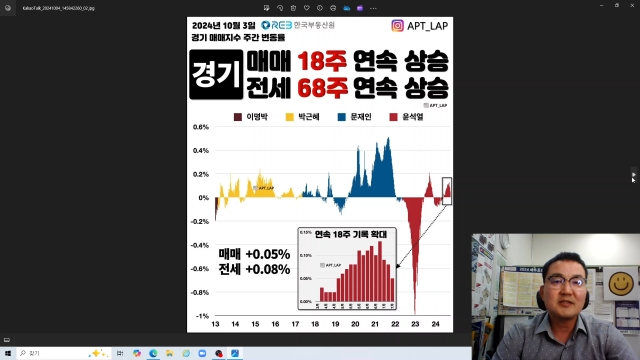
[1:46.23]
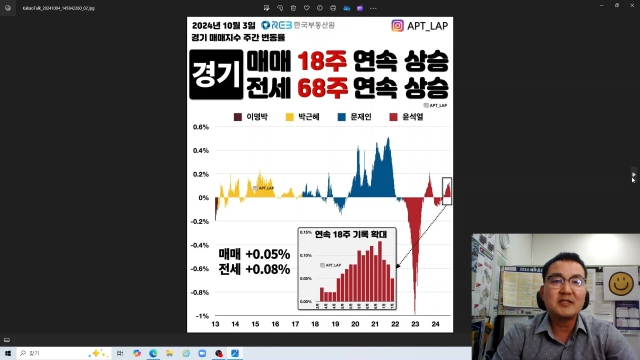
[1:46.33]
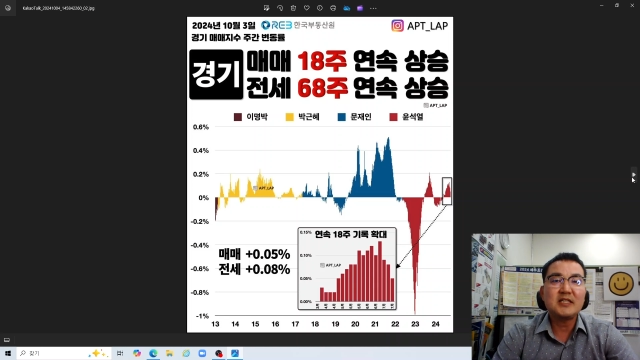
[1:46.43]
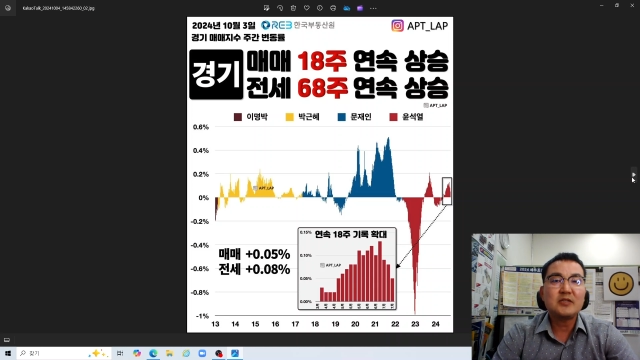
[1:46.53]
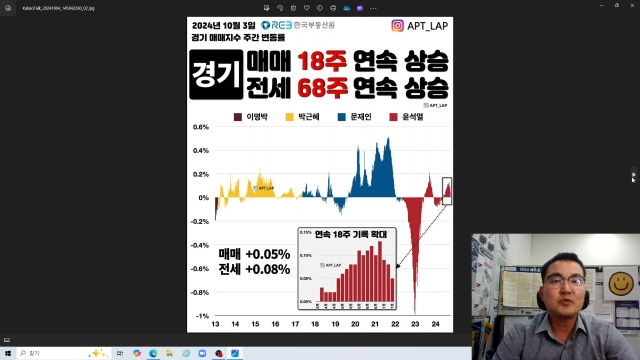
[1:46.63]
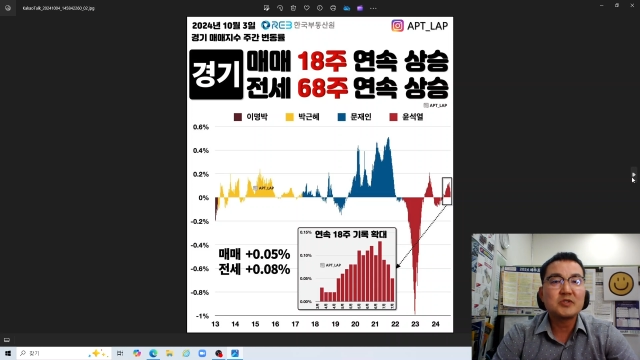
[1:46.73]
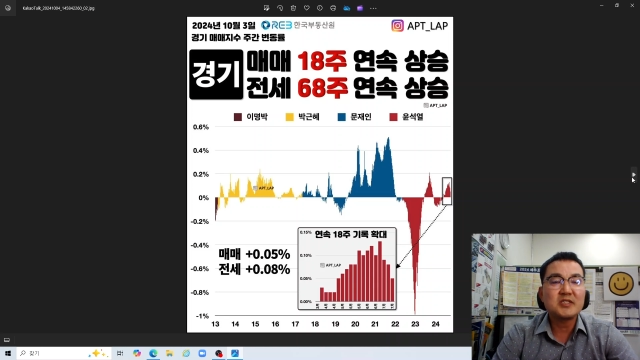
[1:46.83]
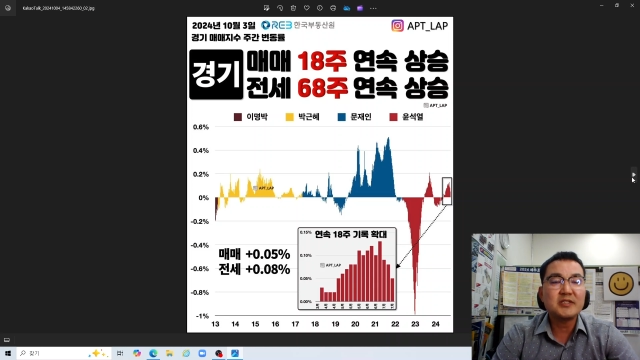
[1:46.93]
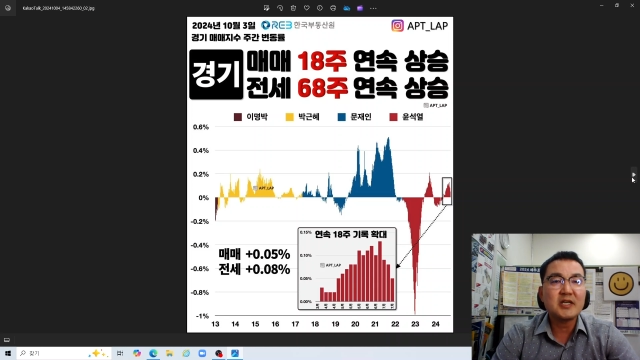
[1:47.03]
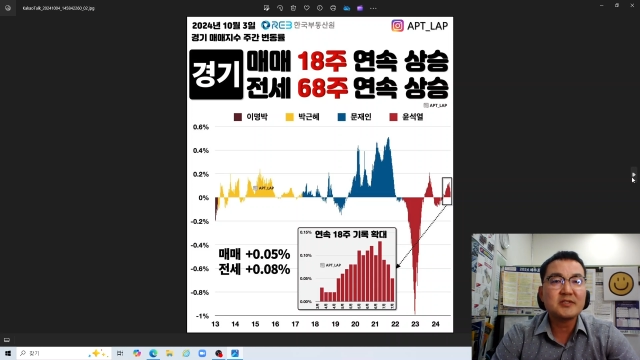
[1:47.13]
특히 또
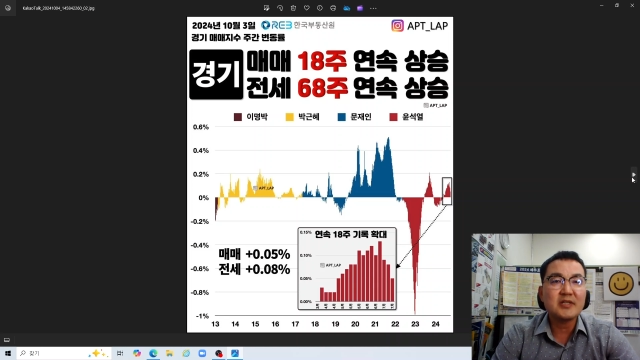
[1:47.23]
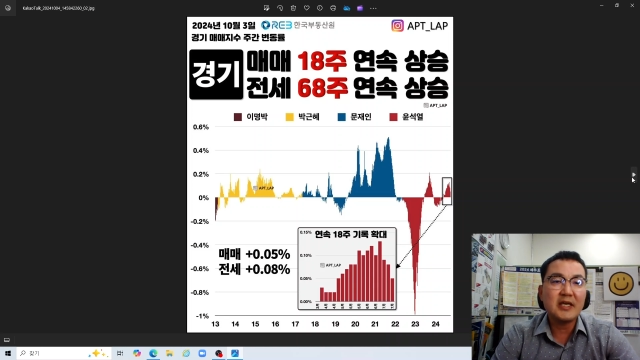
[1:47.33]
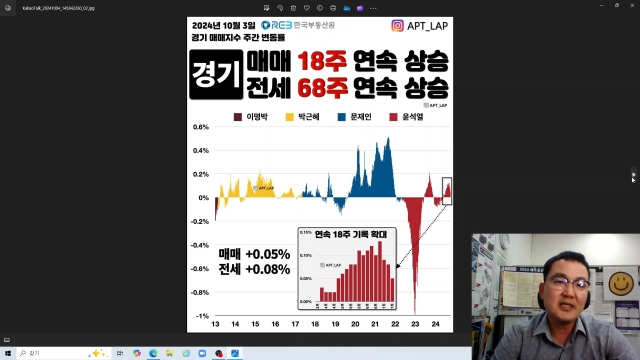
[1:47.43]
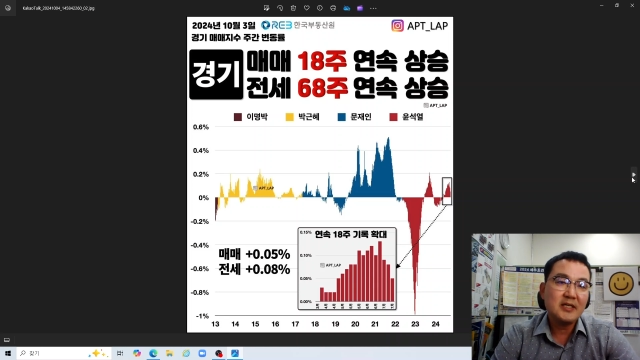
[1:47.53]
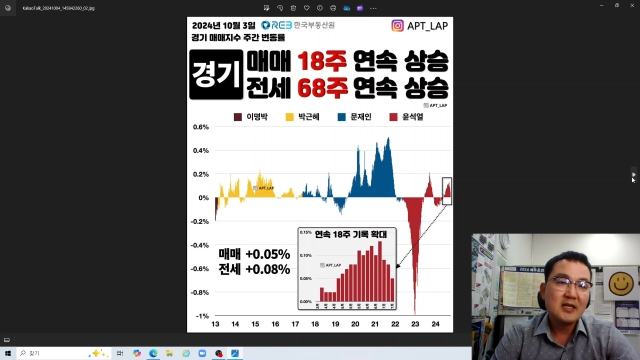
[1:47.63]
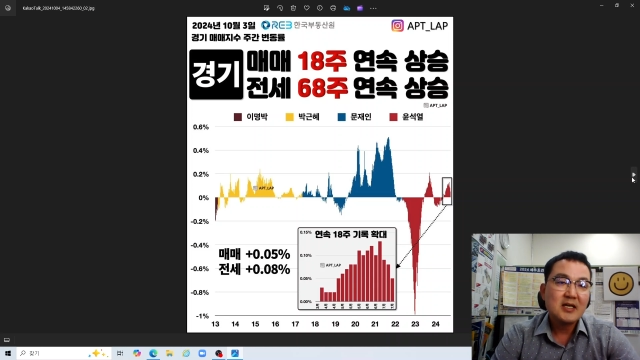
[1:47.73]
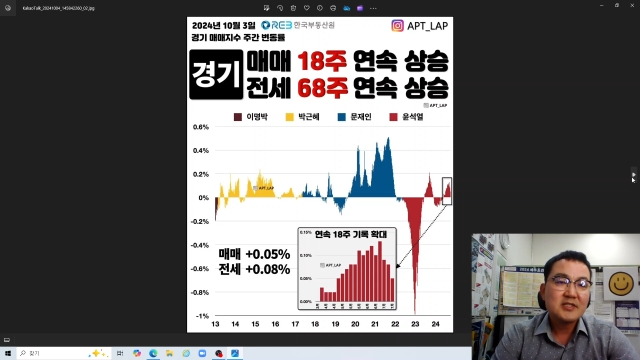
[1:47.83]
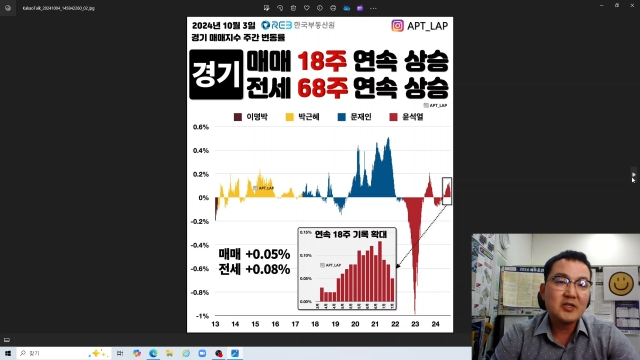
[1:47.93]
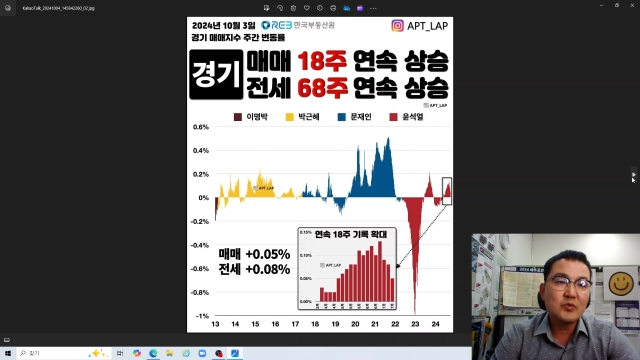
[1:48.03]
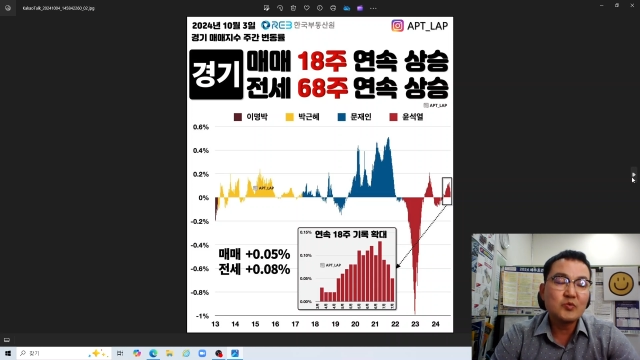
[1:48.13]
GTX-A
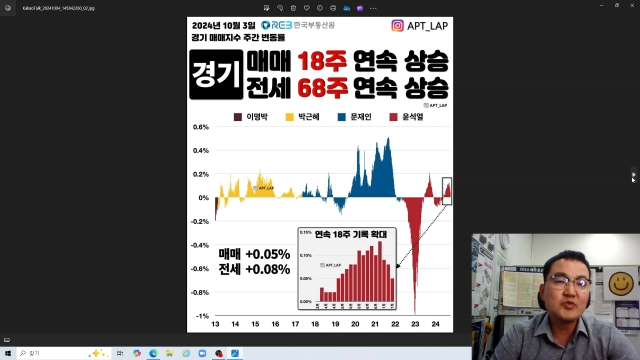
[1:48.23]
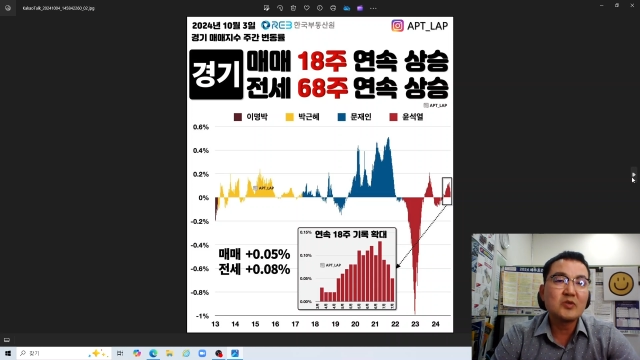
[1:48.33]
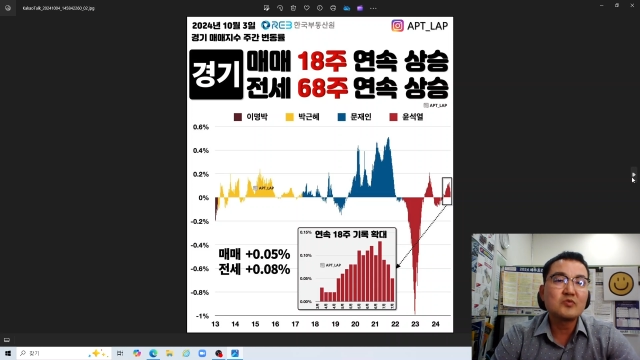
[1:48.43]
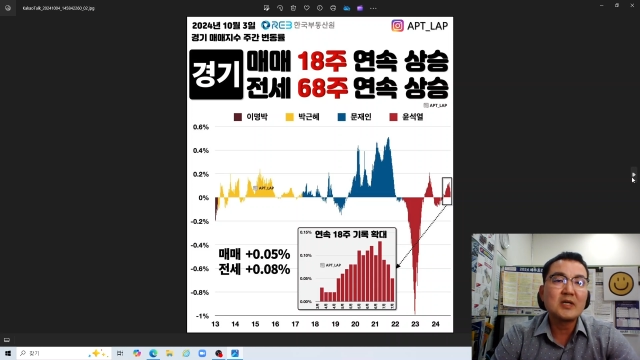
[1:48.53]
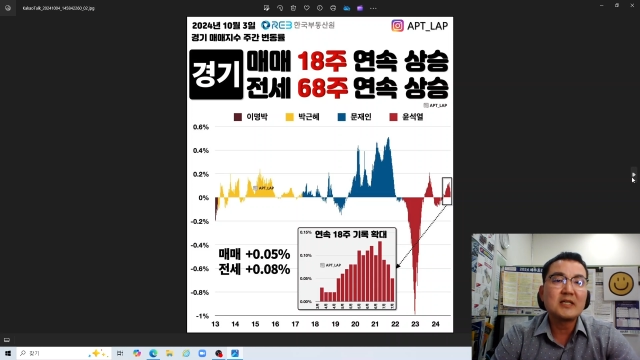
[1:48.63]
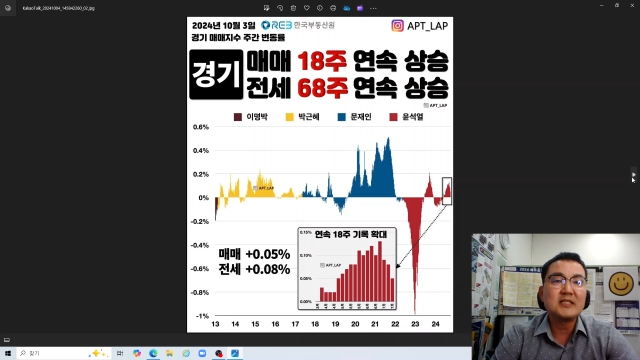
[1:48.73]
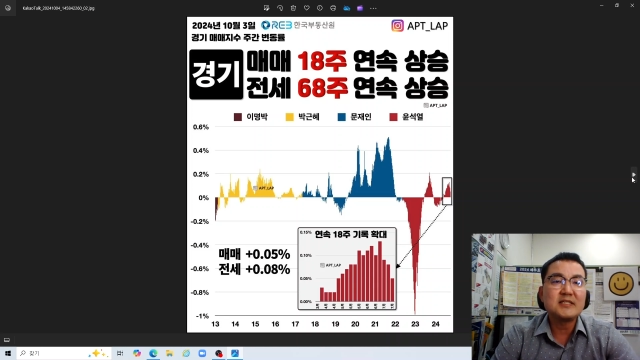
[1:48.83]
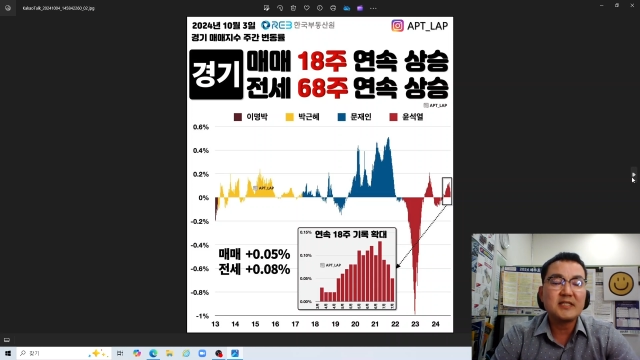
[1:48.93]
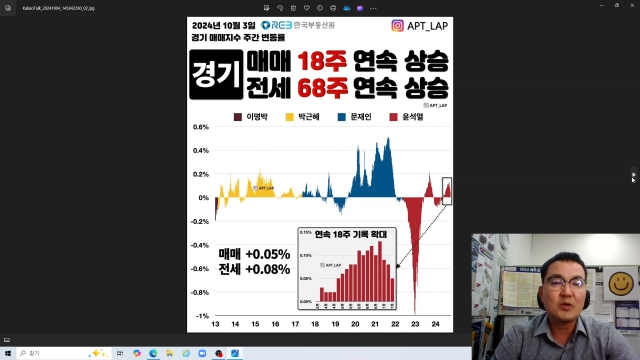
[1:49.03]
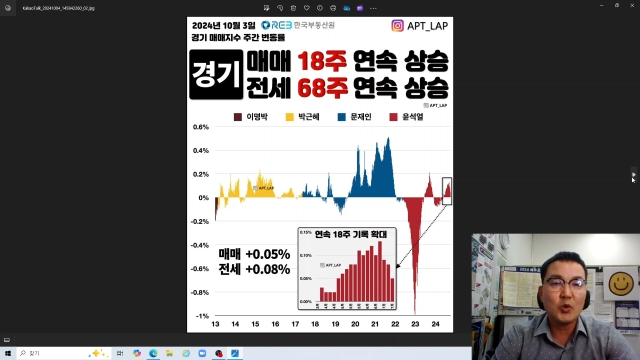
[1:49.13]
서울 운전 구간이 이제